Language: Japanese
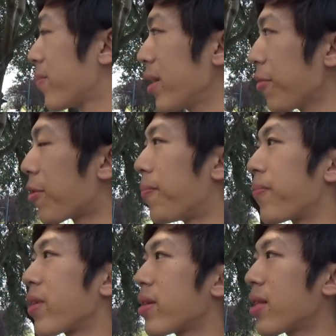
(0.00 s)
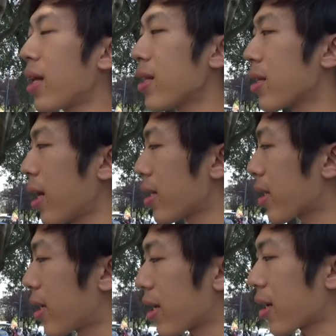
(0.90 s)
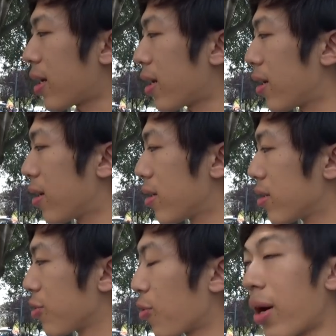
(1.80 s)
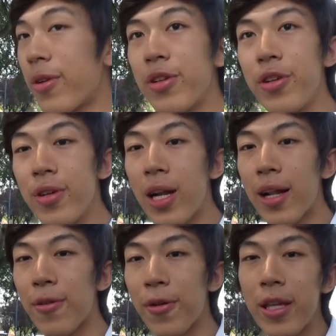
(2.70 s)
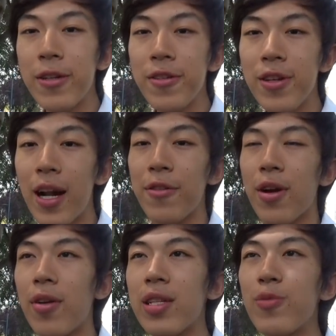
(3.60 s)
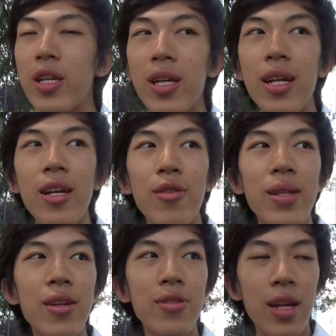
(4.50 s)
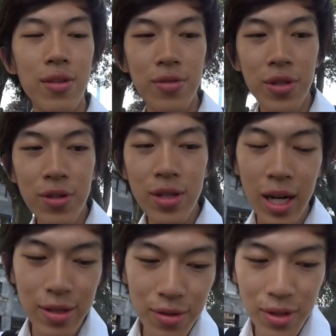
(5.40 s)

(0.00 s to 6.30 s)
でもなんなんだっけななんか横浜のニューグランドホテルニューグランドか私もね1回だけ泊まったことあるあのニューグラン